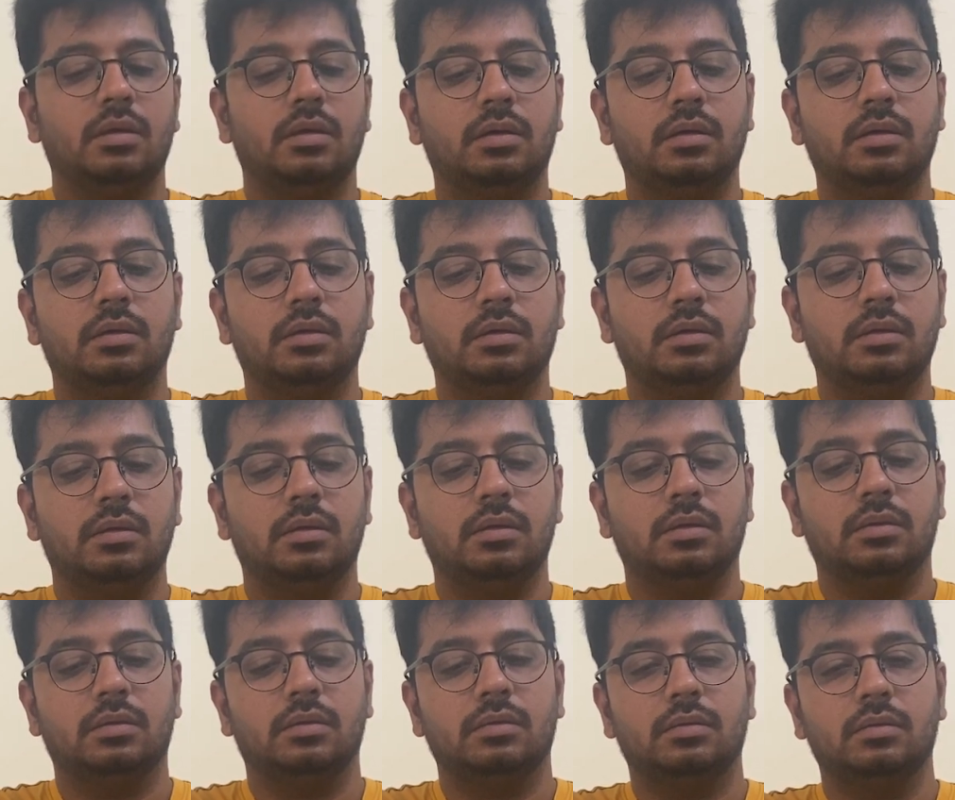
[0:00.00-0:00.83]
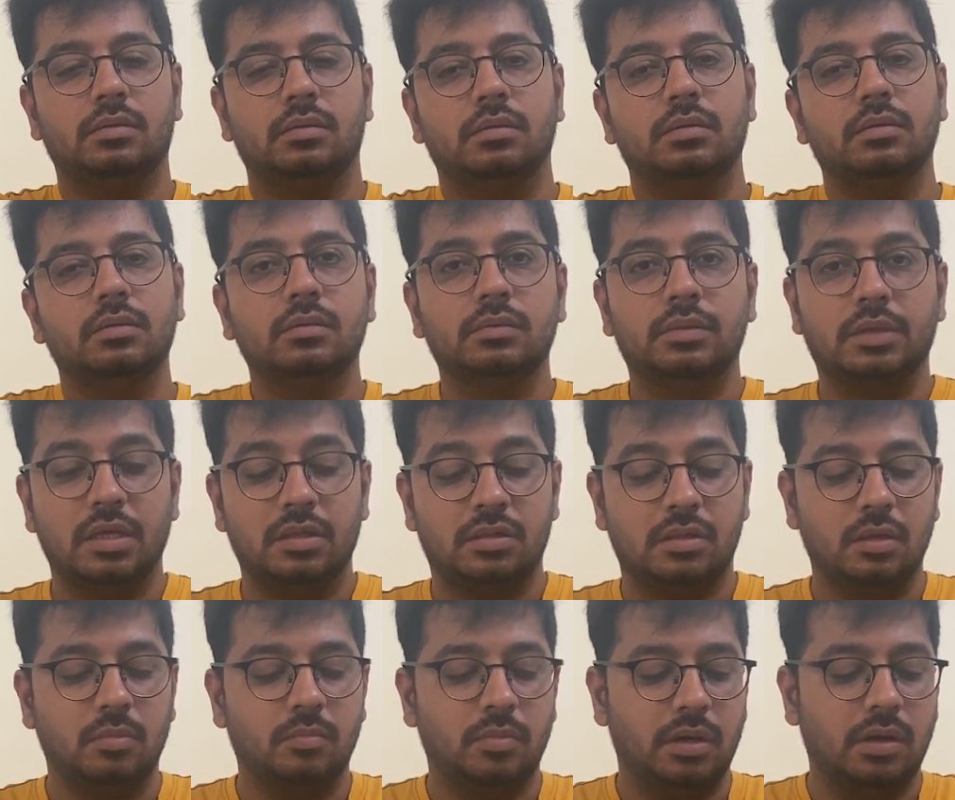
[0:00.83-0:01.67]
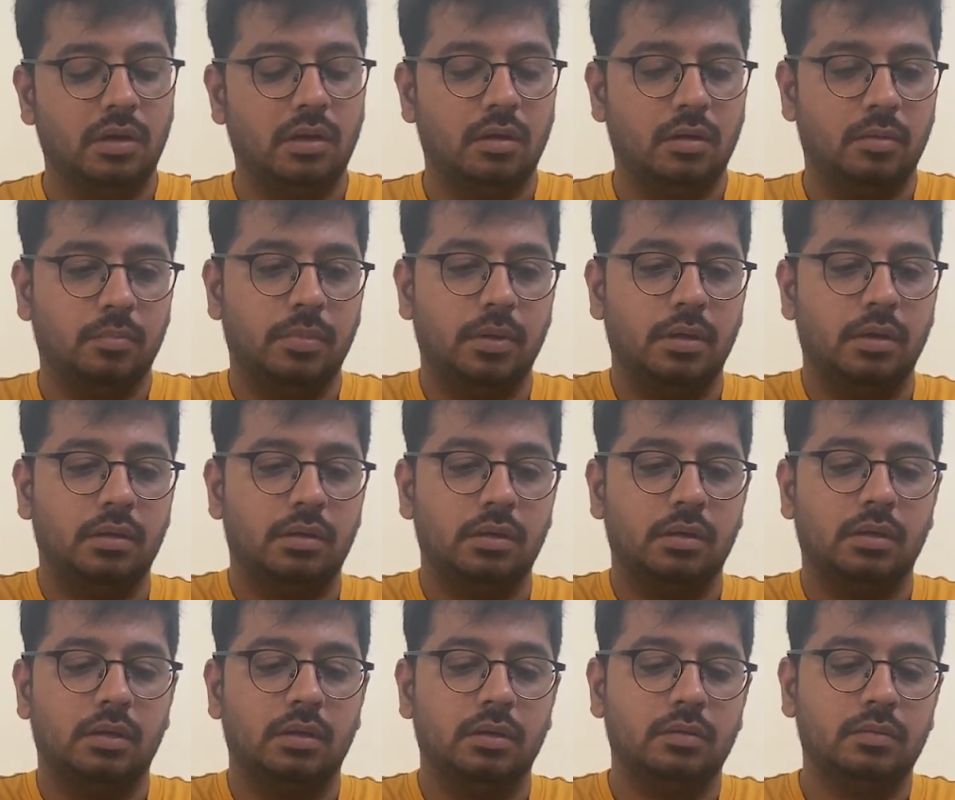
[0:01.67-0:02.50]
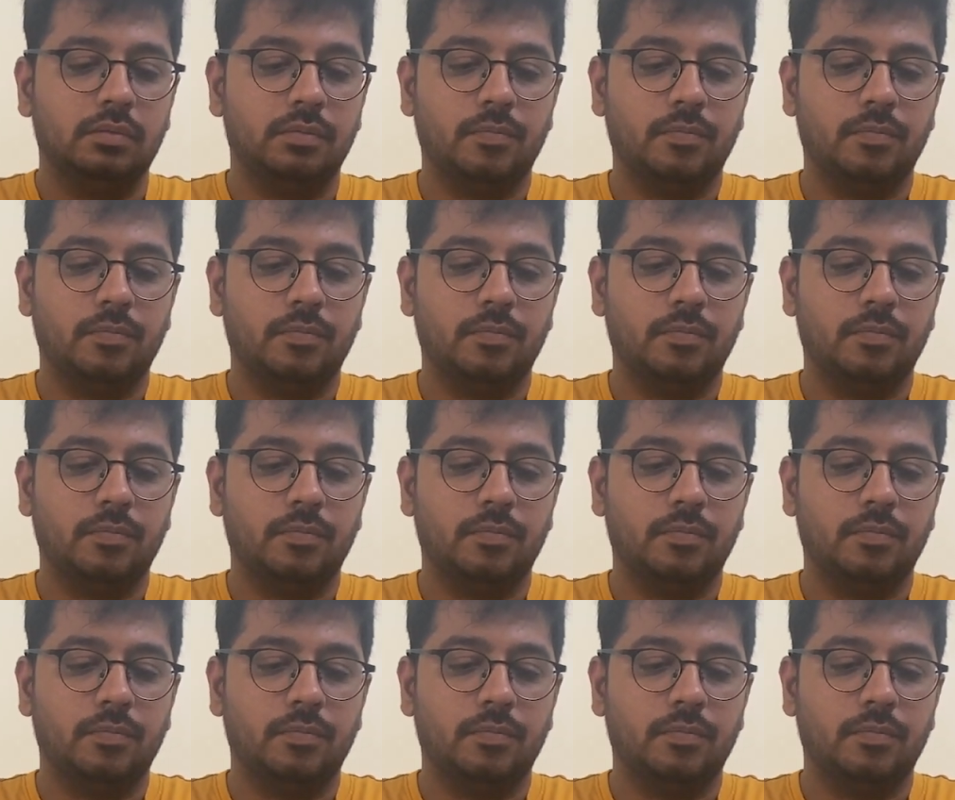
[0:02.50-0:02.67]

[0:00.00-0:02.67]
அண்ட் டேஸ்டிங் பண்ணிடலாம் எப்படி இருக்குன்ட்டு